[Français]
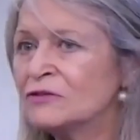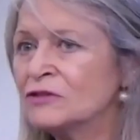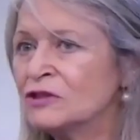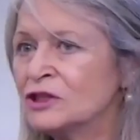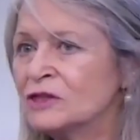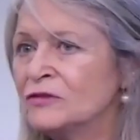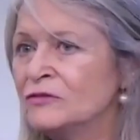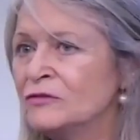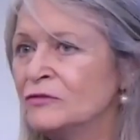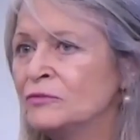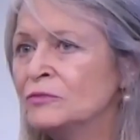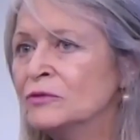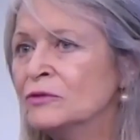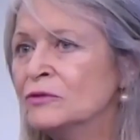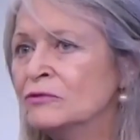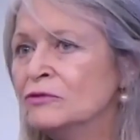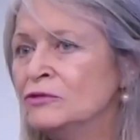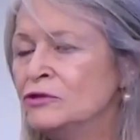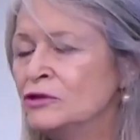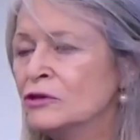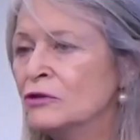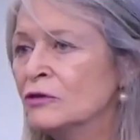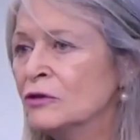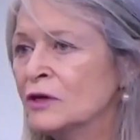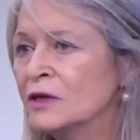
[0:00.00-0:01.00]
parce que j'ai vu
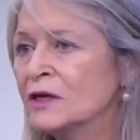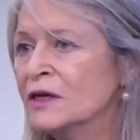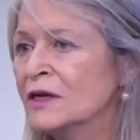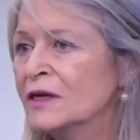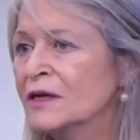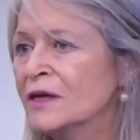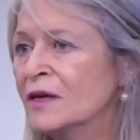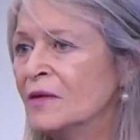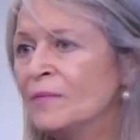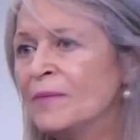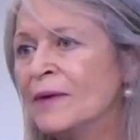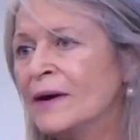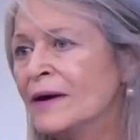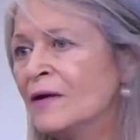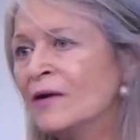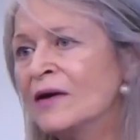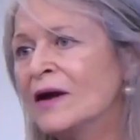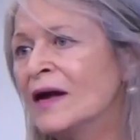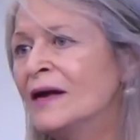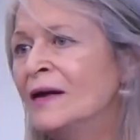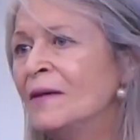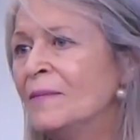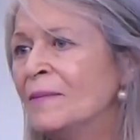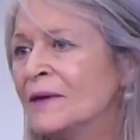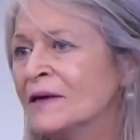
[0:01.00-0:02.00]
beaucoup de gens qui n'étaient pas
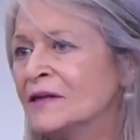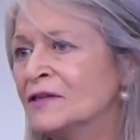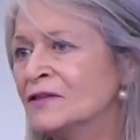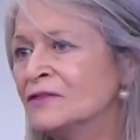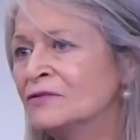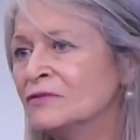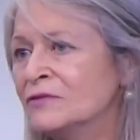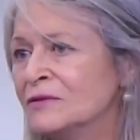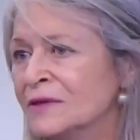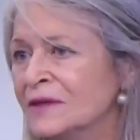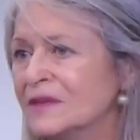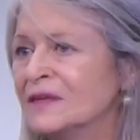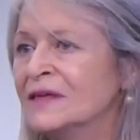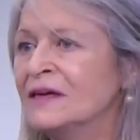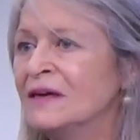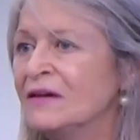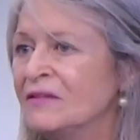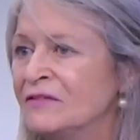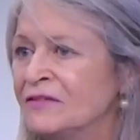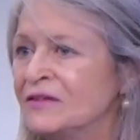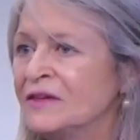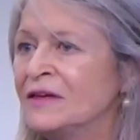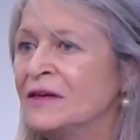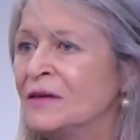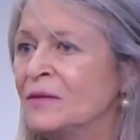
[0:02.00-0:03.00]
dans la dépression et
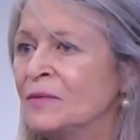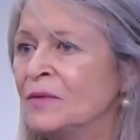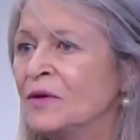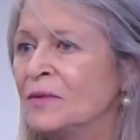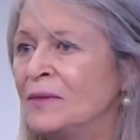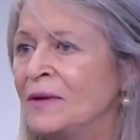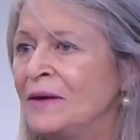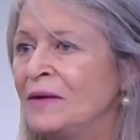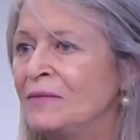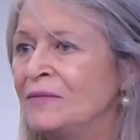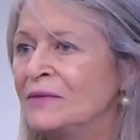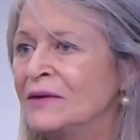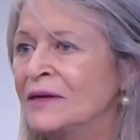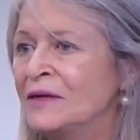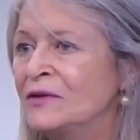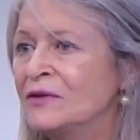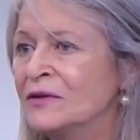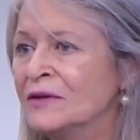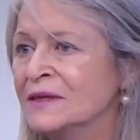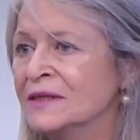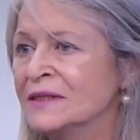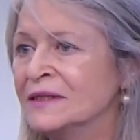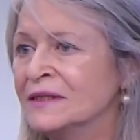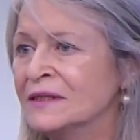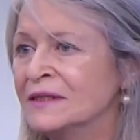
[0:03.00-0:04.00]
qui avaient un problème
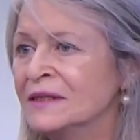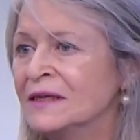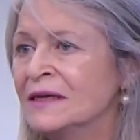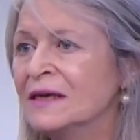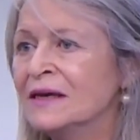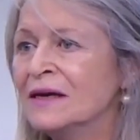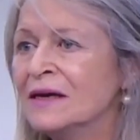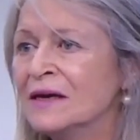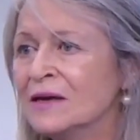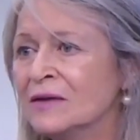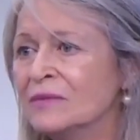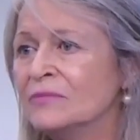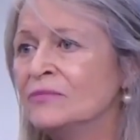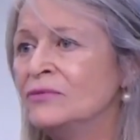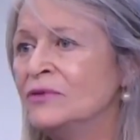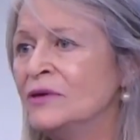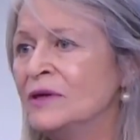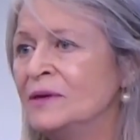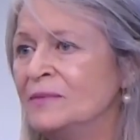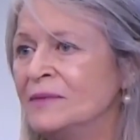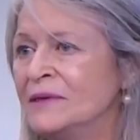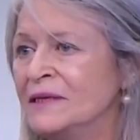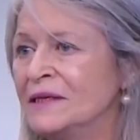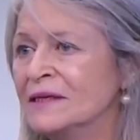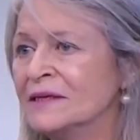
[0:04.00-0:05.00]
d'anorexie,
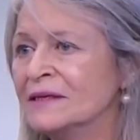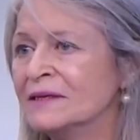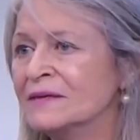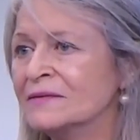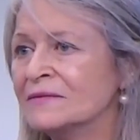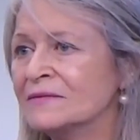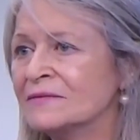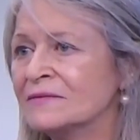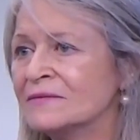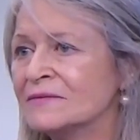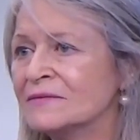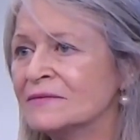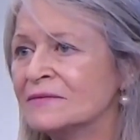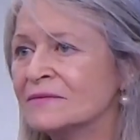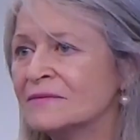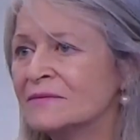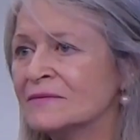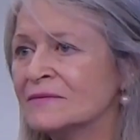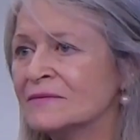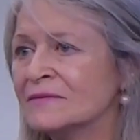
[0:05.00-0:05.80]
boulimie. Mhm.